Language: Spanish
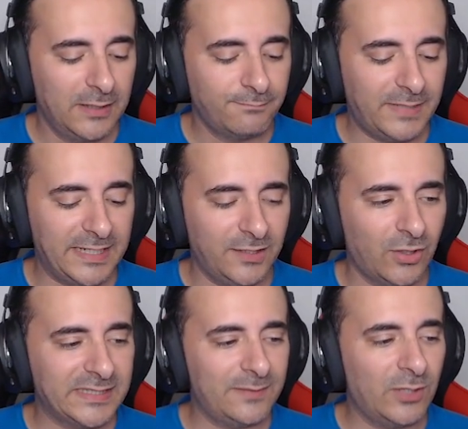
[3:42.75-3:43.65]
Vale, lo
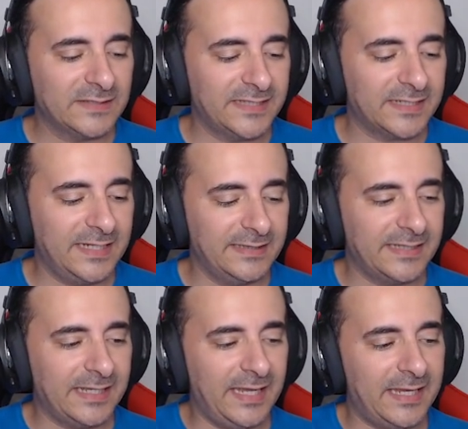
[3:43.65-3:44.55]
que tenemos que hacer,
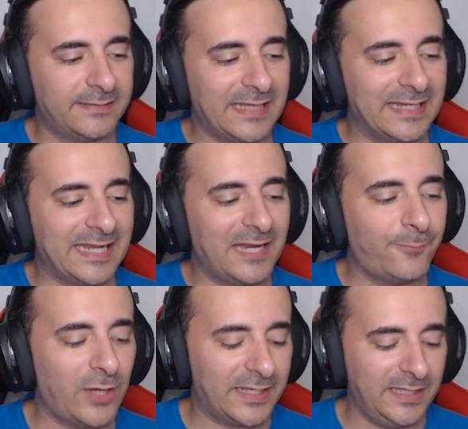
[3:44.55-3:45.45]
gente, que es tanquear
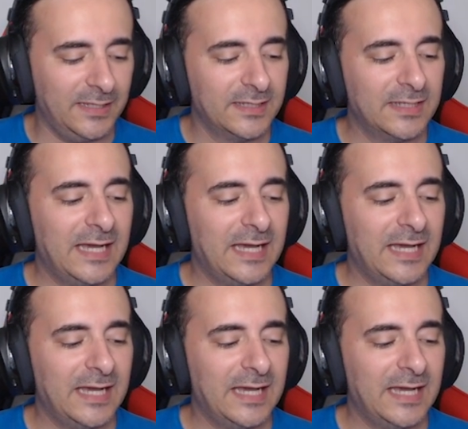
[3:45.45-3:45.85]
por aquí